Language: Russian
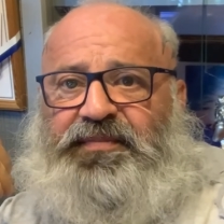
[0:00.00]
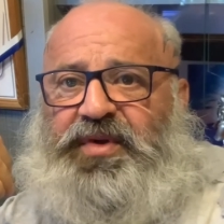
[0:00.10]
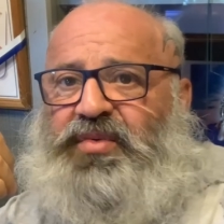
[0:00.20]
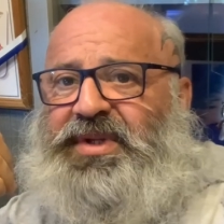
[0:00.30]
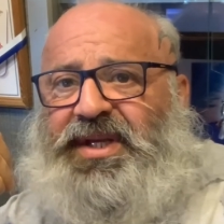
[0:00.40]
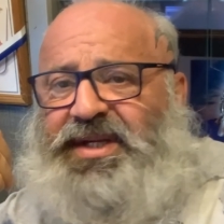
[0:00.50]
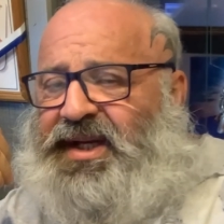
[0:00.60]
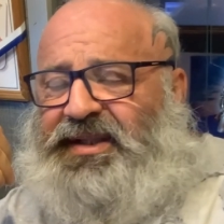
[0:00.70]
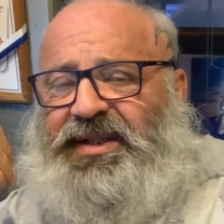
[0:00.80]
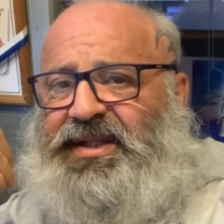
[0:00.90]
И у меня
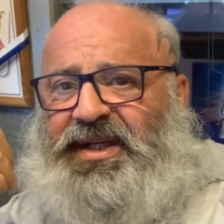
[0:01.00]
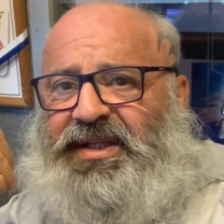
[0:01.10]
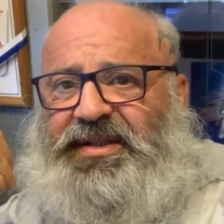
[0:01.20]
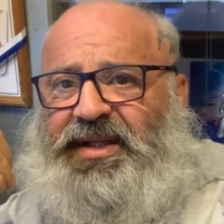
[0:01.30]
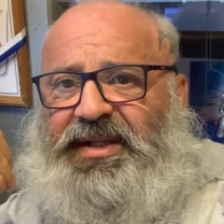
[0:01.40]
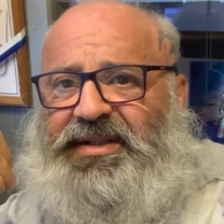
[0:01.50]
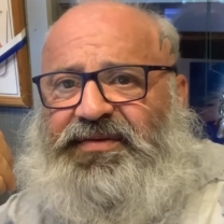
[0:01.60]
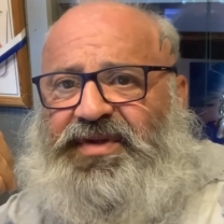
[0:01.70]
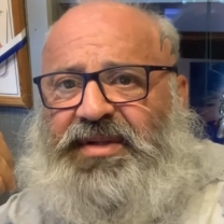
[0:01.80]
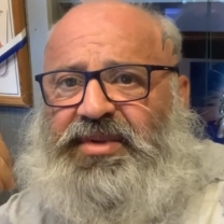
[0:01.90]
никогда никаких
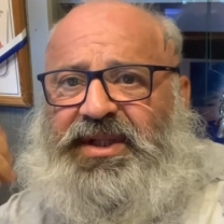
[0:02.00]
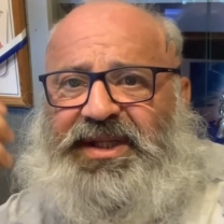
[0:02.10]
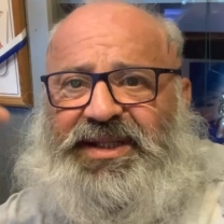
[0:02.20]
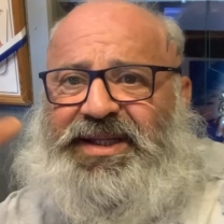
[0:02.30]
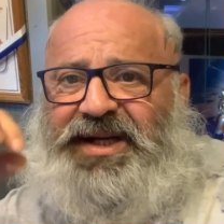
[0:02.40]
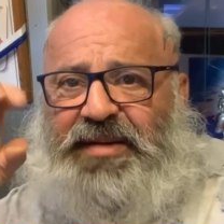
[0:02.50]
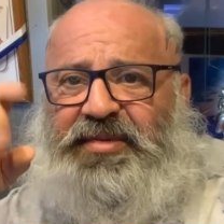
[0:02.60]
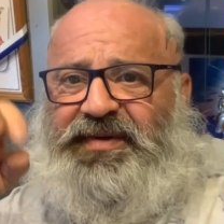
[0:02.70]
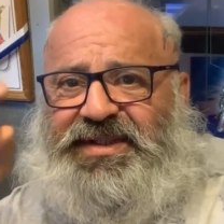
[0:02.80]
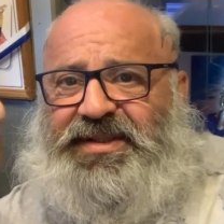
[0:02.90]
талантов не было. Я
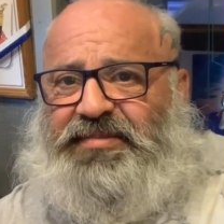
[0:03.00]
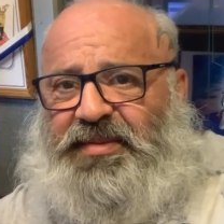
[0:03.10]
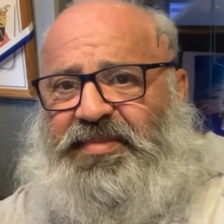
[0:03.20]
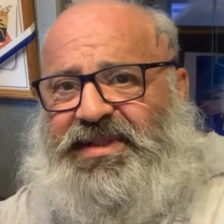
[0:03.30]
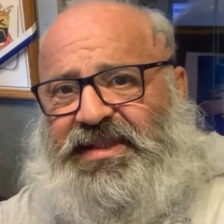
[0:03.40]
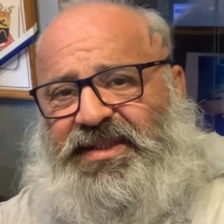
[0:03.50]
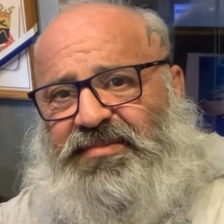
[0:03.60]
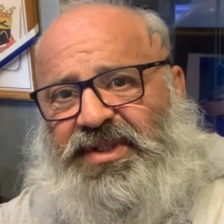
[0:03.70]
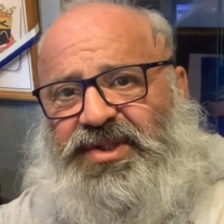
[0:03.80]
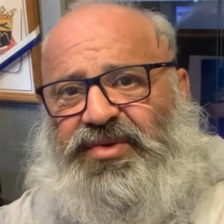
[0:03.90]
докапывался по, по
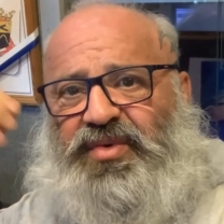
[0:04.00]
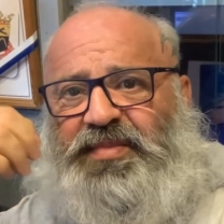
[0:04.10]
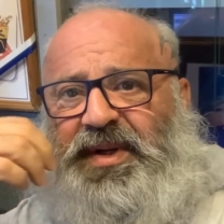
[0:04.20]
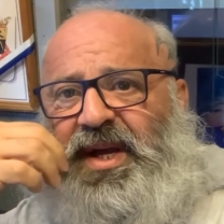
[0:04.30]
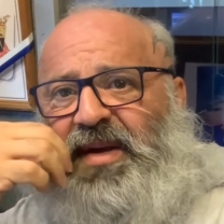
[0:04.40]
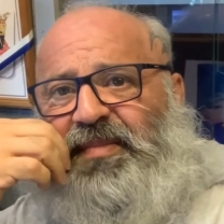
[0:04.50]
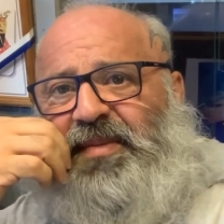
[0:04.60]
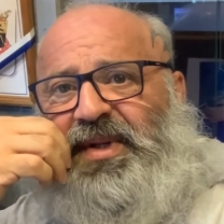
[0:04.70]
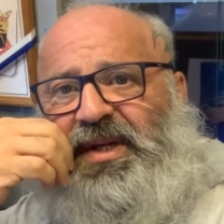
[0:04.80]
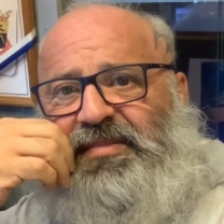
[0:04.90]
сантиметрику, по, по
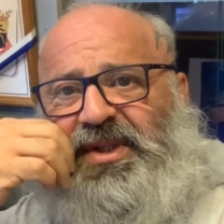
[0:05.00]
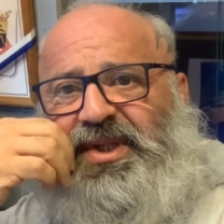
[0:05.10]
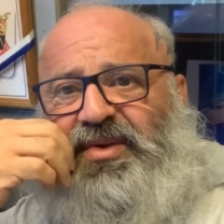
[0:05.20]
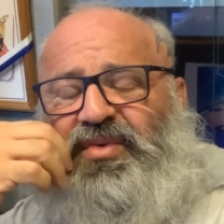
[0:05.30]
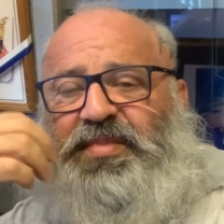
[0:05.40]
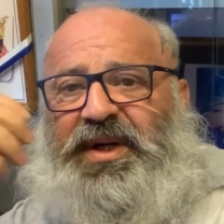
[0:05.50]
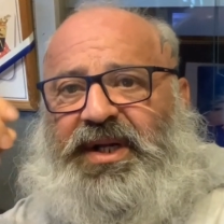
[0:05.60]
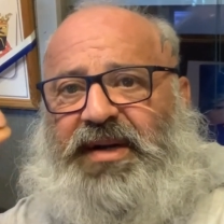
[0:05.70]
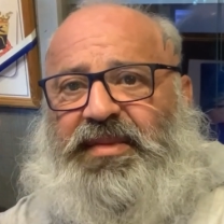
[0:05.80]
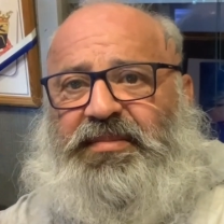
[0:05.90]
миллиметрику, по
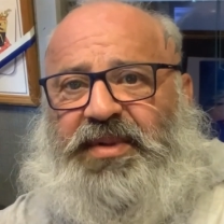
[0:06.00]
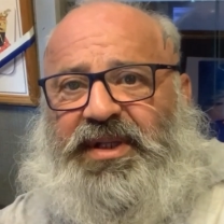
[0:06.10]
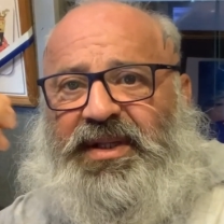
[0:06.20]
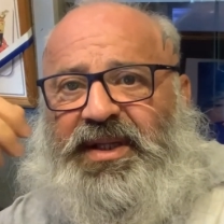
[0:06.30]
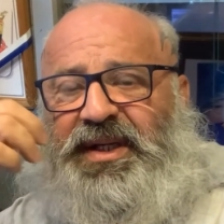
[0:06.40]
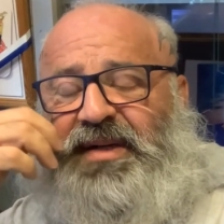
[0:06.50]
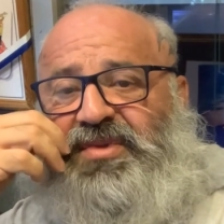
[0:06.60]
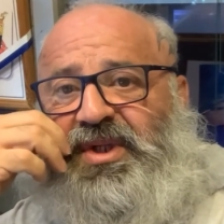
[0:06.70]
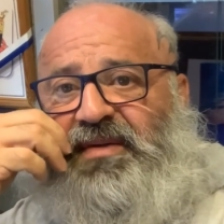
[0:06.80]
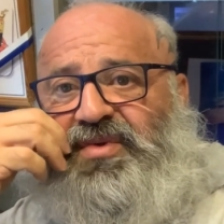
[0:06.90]
граммам, по
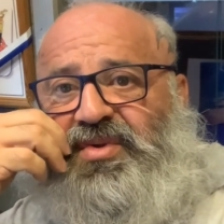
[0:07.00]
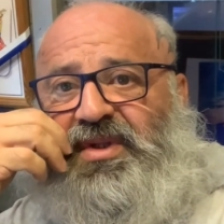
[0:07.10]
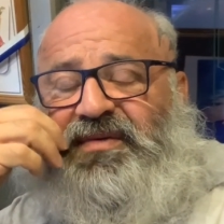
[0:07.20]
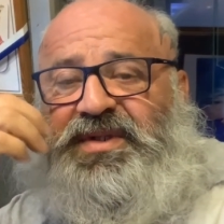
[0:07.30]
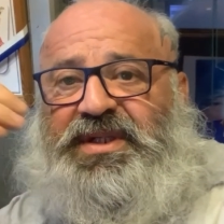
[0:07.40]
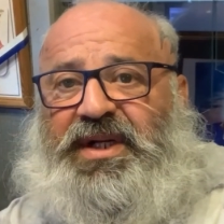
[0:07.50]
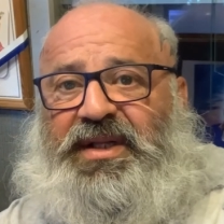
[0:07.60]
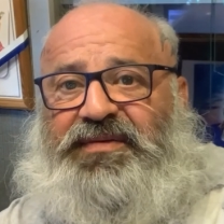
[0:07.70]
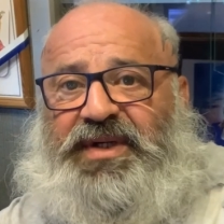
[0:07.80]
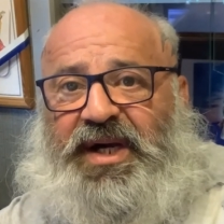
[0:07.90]
килограммчикам, все это
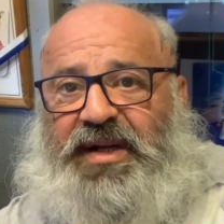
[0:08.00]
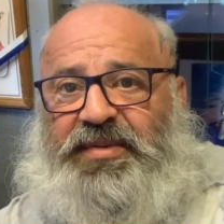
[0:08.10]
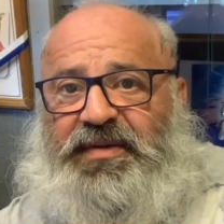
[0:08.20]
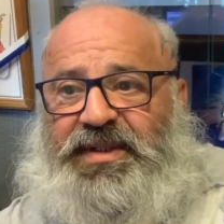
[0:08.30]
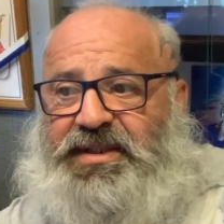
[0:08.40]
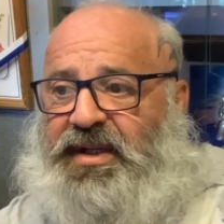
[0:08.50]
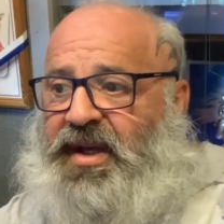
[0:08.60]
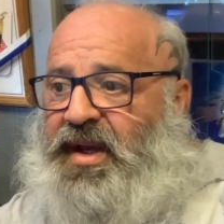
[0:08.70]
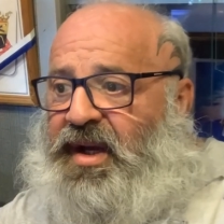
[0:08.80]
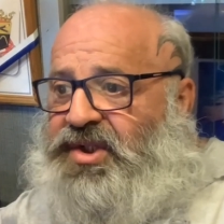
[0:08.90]
выдирал и выкарабкивался.
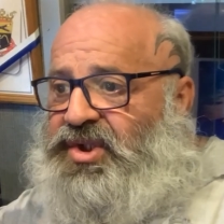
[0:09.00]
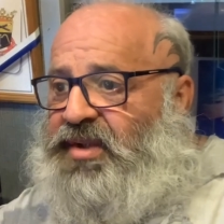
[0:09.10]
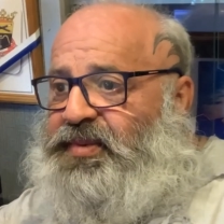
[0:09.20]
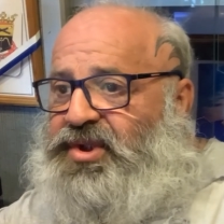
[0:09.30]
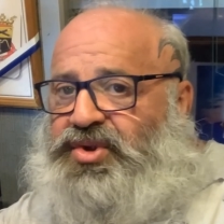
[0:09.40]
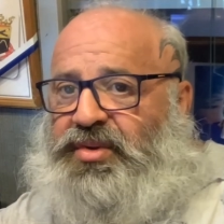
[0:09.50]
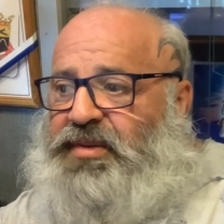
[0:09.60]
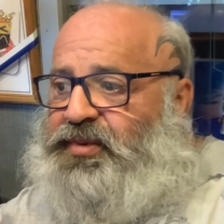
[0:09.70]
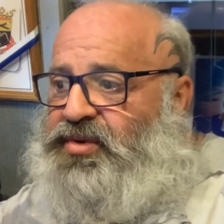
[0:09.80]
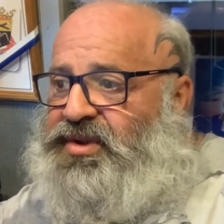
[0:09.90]
А человек пришел и
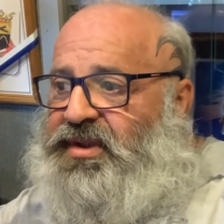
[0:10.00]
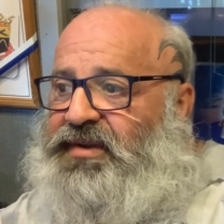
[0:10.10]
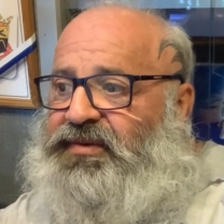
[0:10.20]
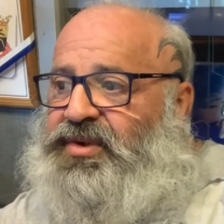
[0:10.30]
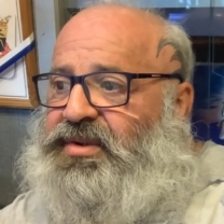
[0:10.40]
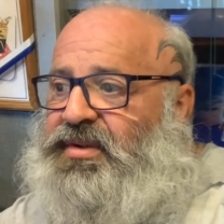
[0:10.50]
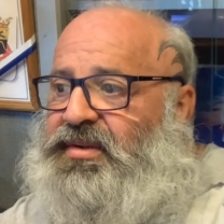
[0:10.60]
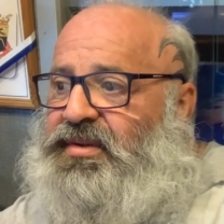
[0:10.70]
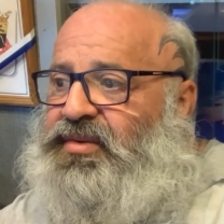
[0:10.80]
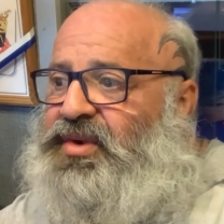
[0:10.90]
просто. И вот э,
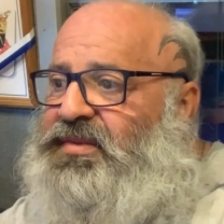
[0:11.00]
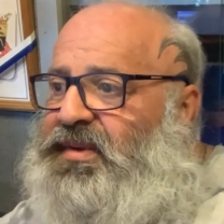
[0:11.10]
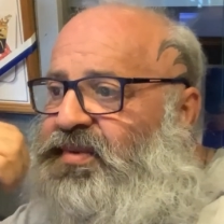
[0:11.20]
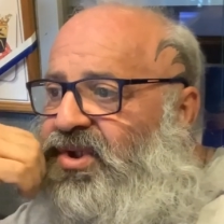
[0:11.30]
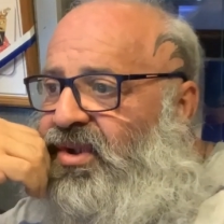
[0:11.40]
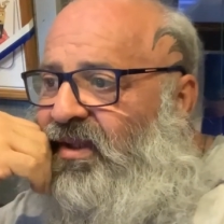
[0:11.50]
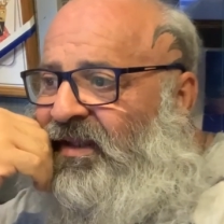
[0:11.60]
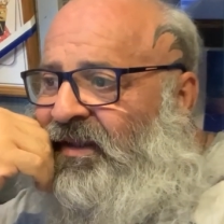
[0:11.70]
он мне пишет.